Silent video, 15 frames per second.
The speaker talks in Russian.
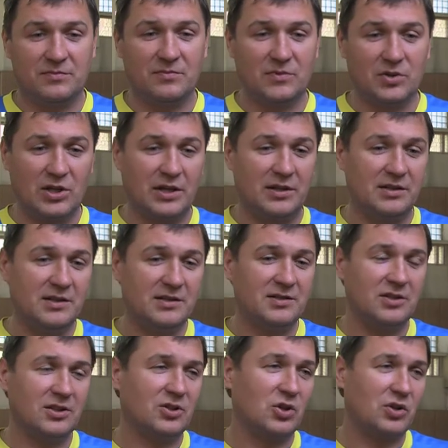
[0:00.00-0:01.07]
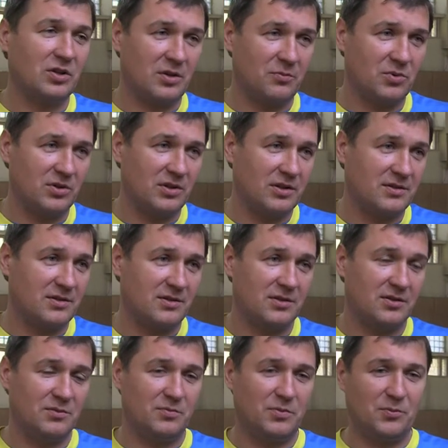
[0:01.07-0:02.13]
да, есть некоторые
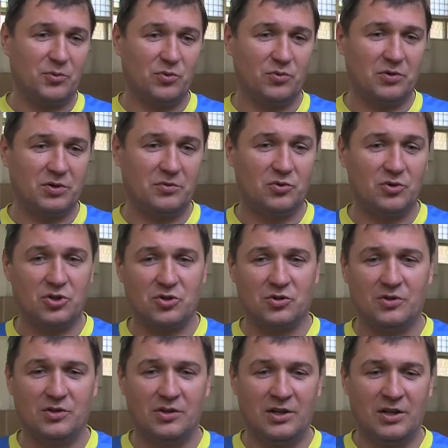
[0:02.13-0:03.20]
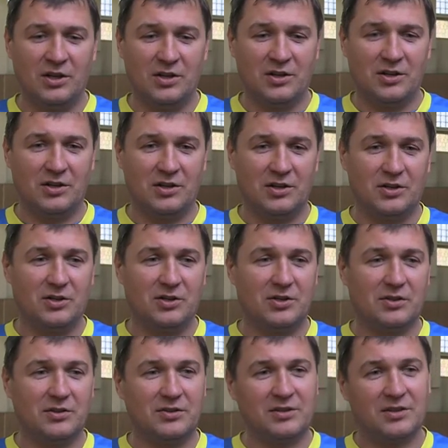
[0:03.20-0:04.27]
рекомендации по поводу того, что Э,
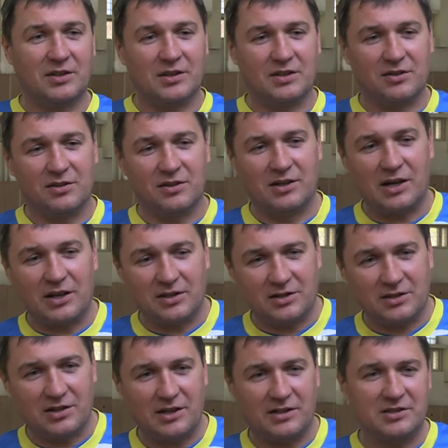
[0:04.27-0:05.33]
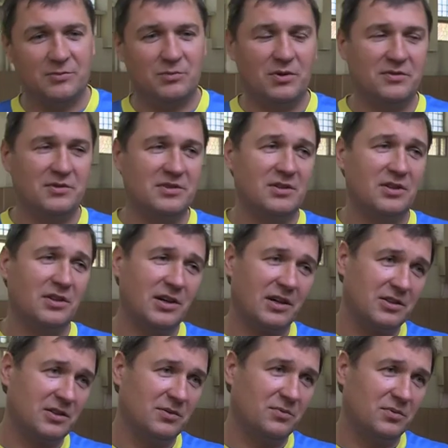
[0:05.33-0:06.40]
как, как себя вести,
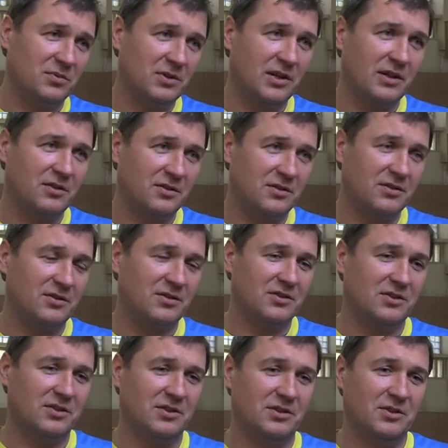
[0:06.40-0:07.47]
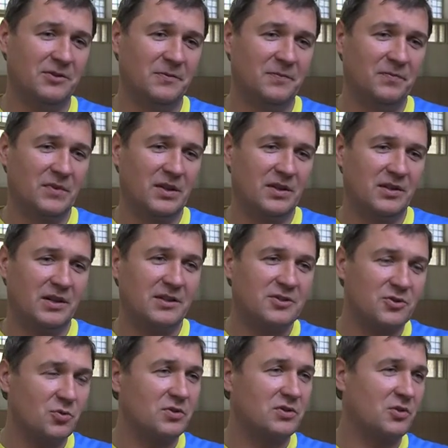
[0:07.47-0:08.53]
как там, как, э, как
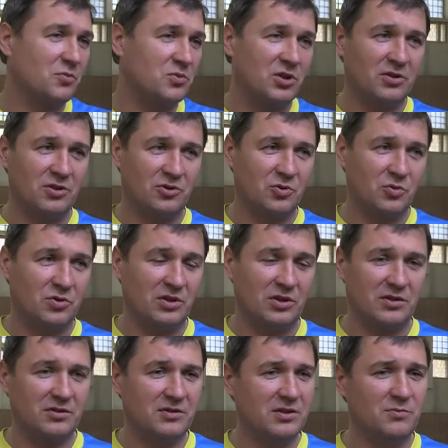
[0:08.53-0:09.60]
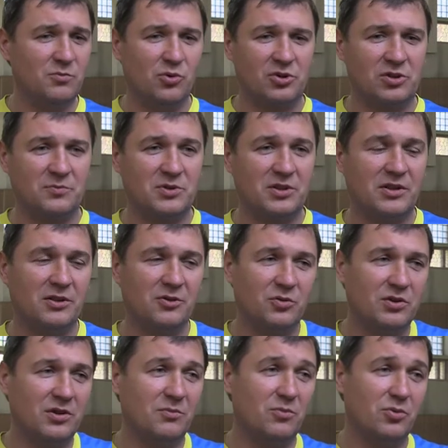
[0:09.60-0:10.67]
строится вообще этот турнир. Здесь больше
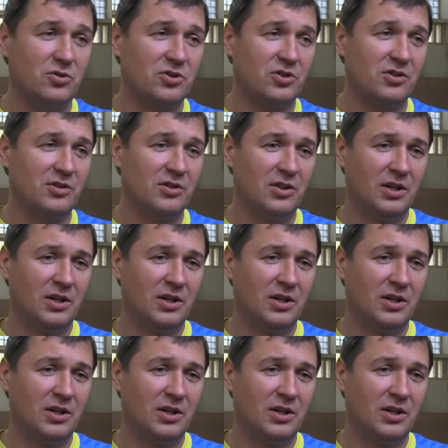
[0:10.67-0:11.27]
психологии, больше,